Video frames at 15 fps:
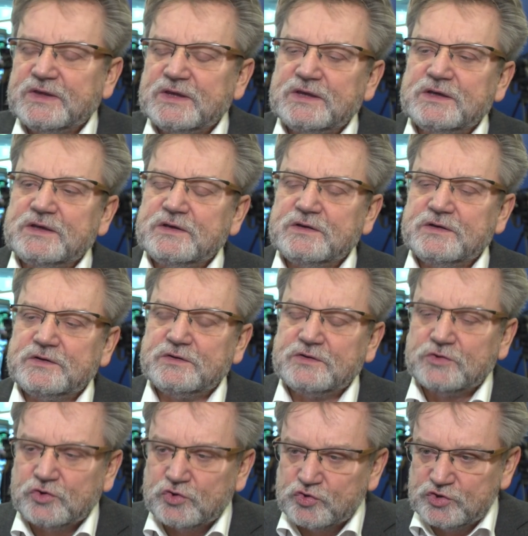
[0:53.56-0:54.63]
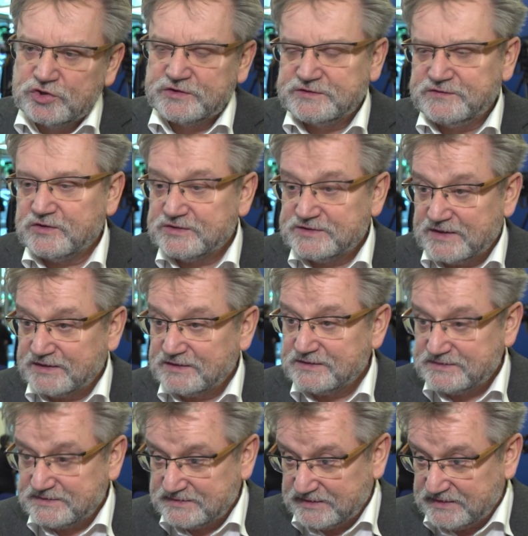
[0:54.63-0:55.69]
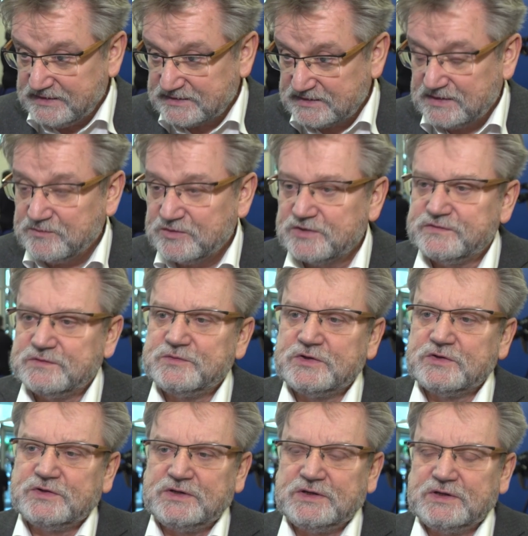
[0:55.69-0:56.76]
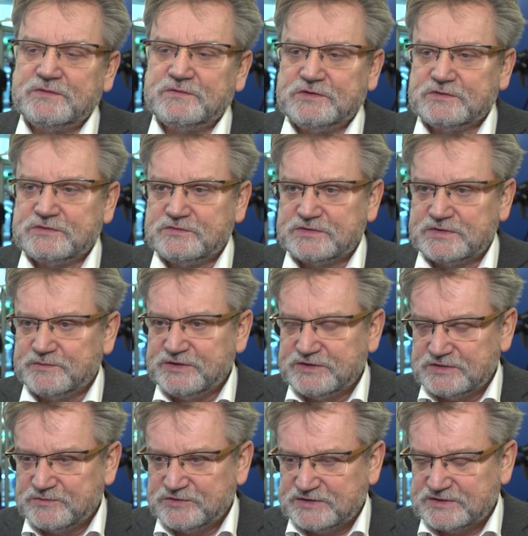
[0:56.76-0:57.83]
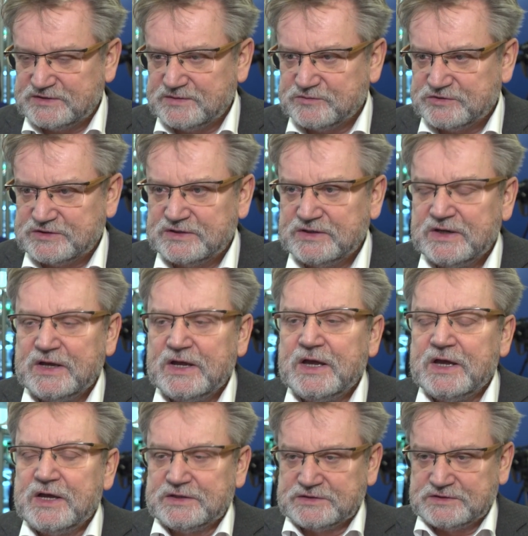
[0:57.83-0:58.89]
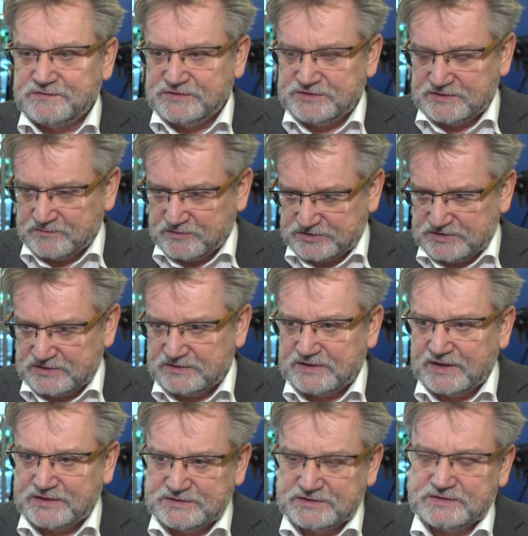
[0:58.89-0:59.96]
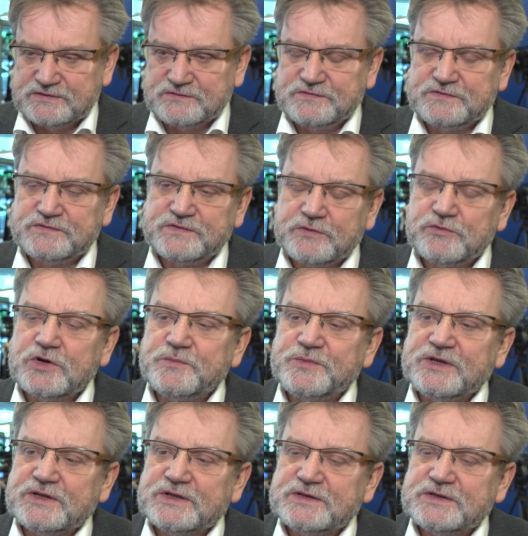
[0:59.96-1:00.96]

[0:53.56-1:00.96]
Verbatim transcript: e, ruch związany z chińskim Nowym Rokiem. W związku z tym liczymy się z tym, że rzeczywiście może także w Europie